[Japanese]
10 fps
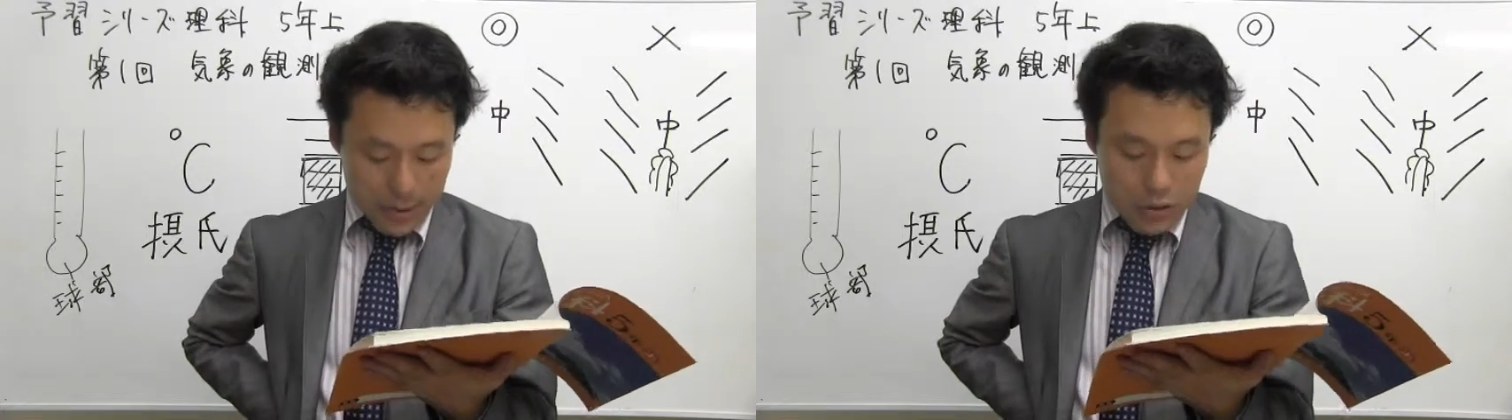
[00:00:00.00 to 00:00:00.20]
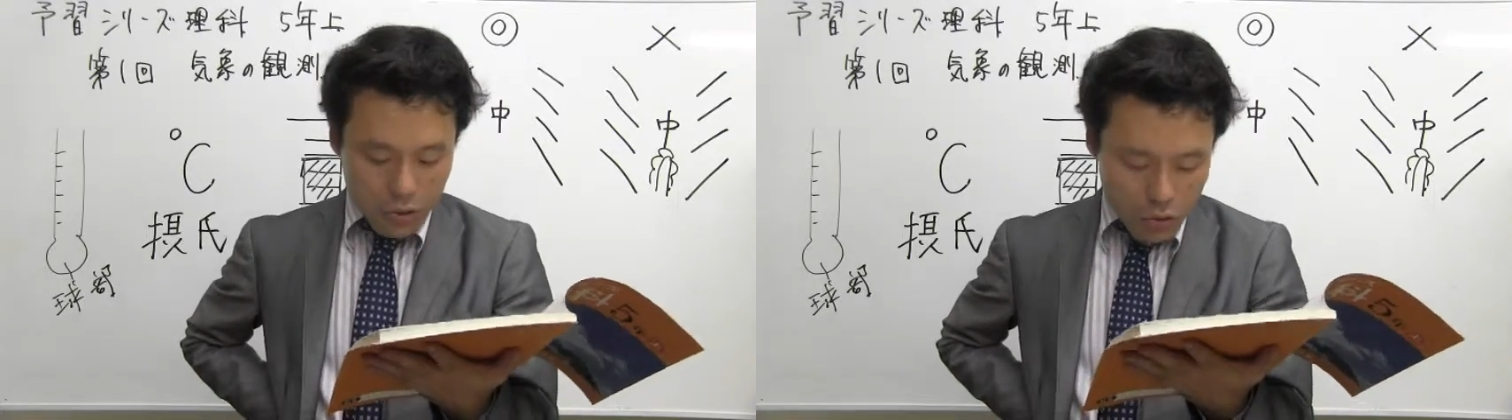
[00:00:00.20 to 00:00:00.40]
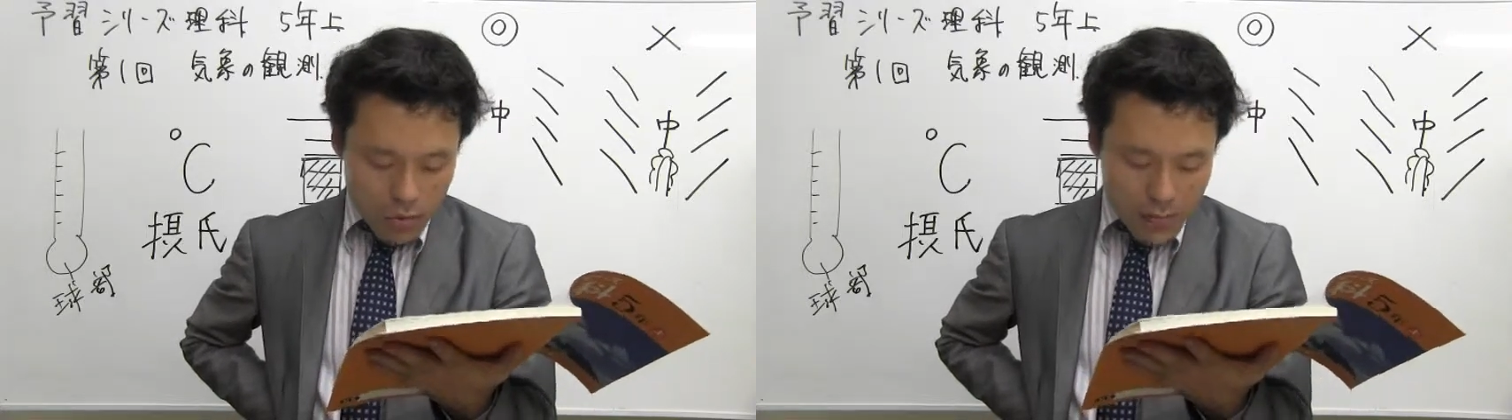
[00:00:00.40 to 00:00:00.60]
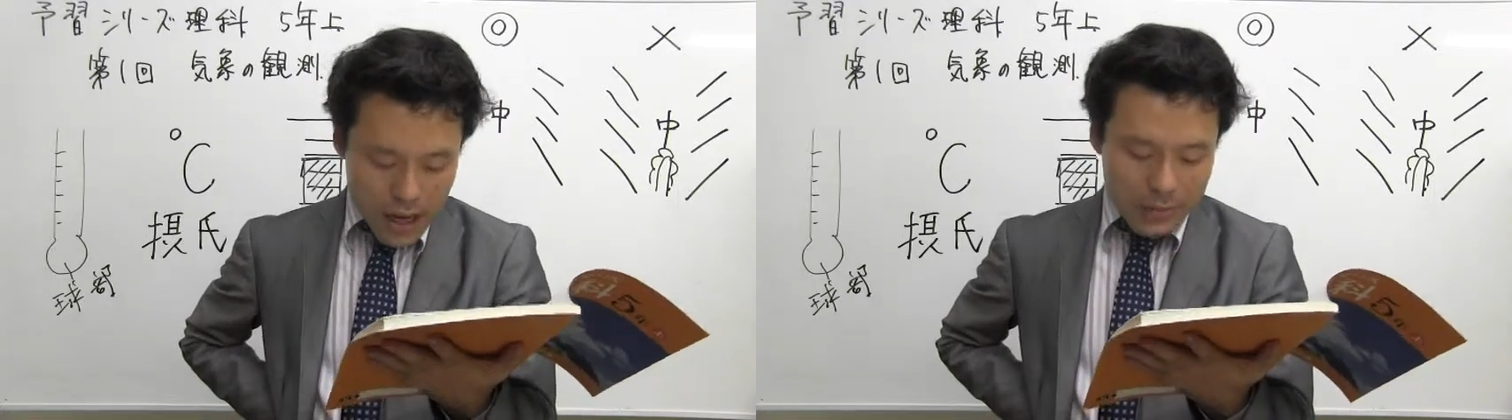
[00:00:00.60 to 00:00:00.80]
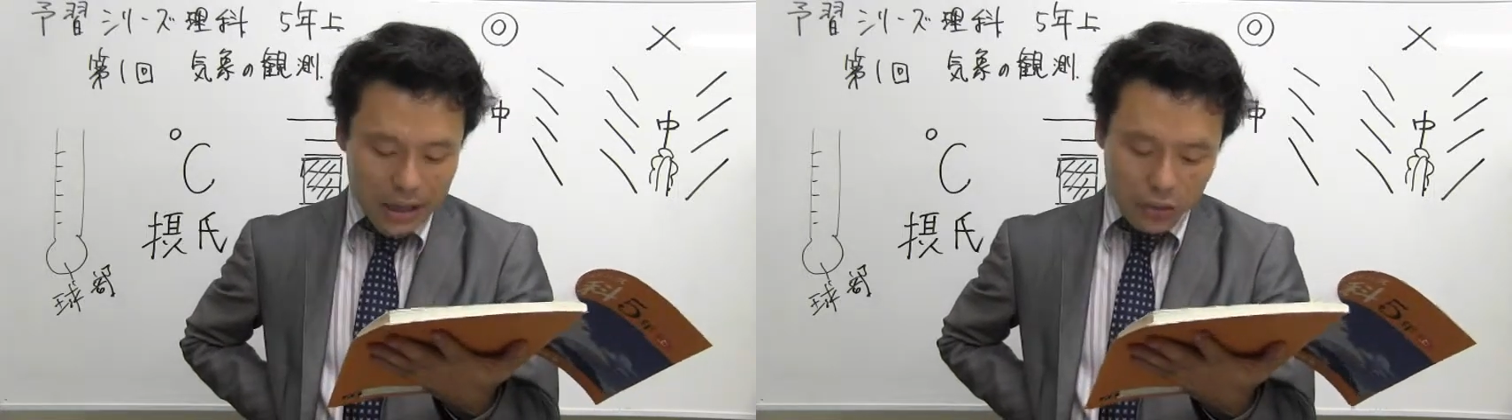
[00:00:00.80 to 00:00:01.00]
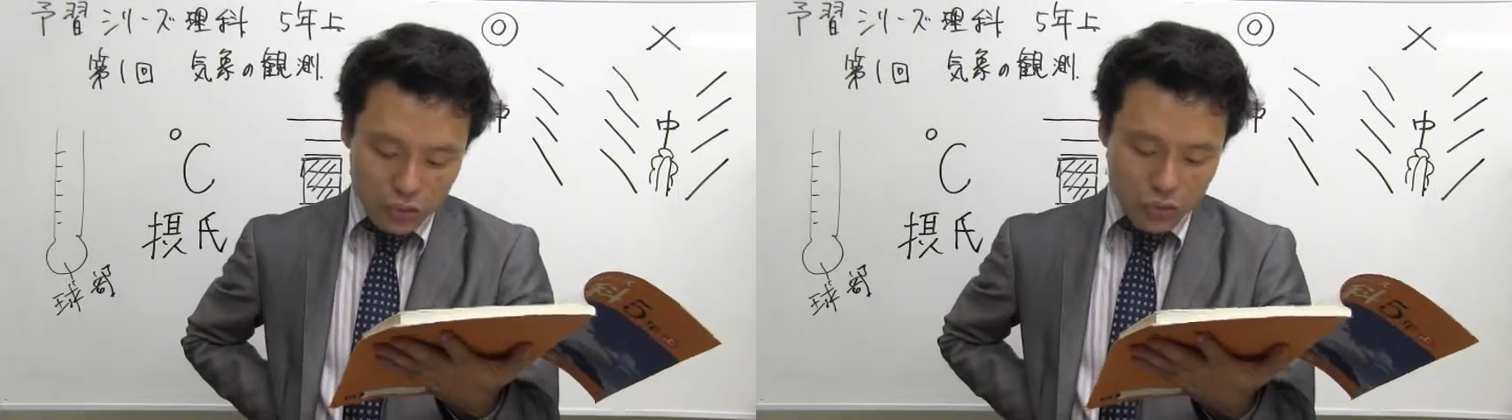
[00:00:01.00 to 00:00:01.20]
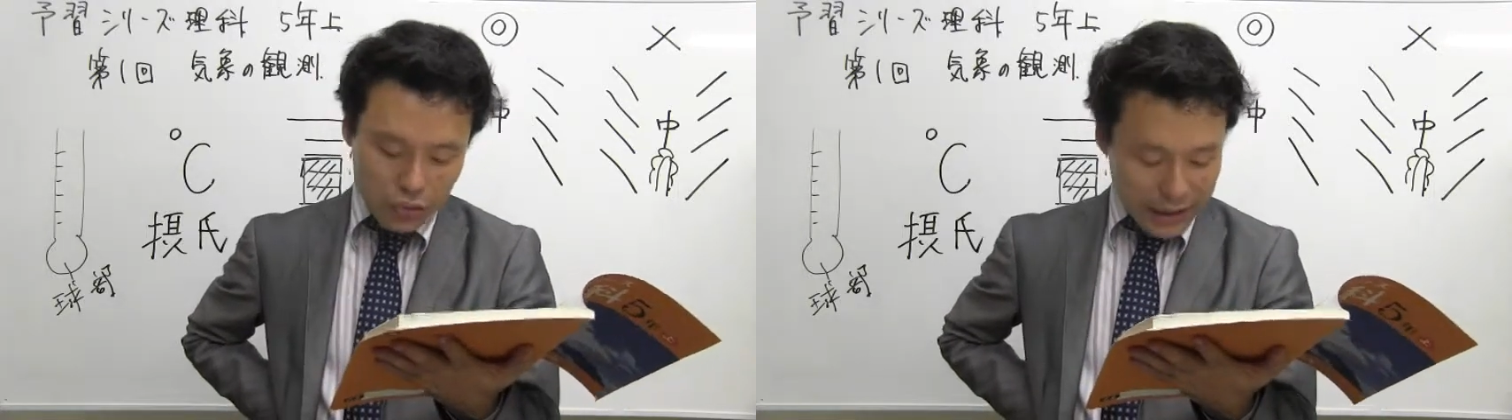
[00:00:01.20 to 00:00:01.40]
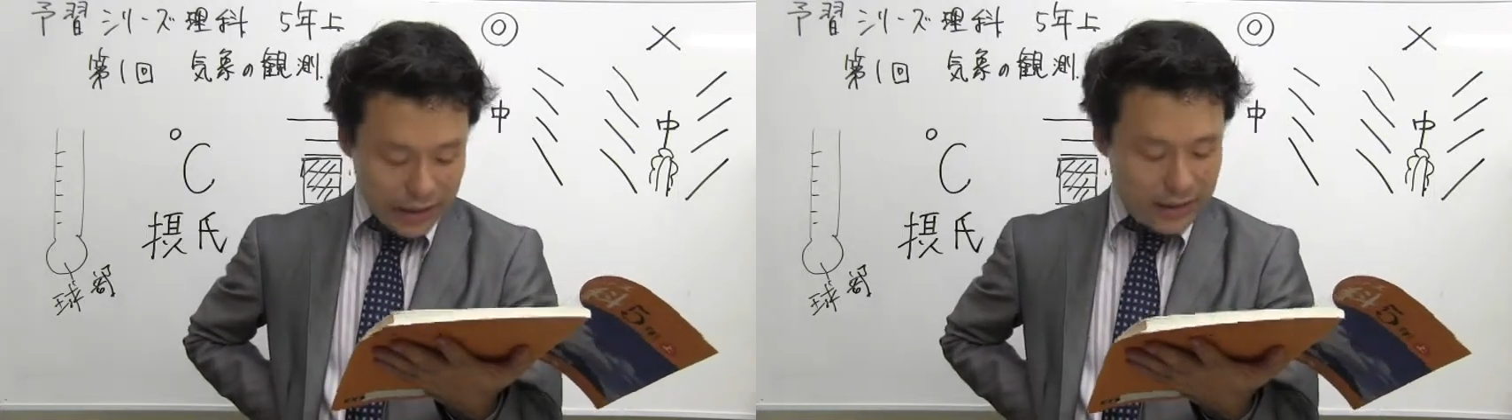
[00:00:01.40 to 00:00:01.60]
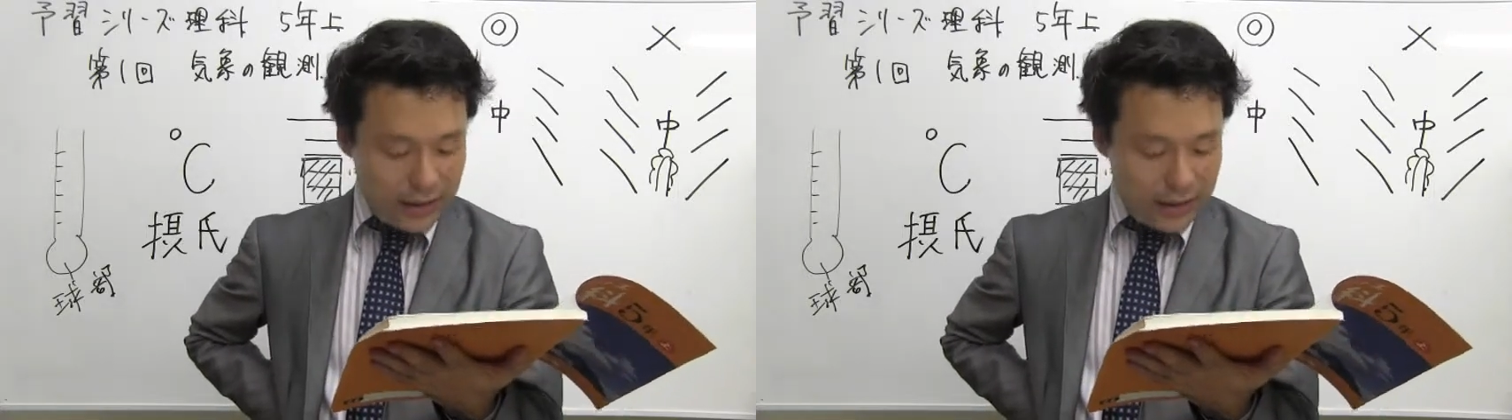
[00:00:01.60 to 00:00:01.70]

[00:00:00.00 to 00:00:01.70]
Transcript: まあ、ここもまあまあ読んどくだけでい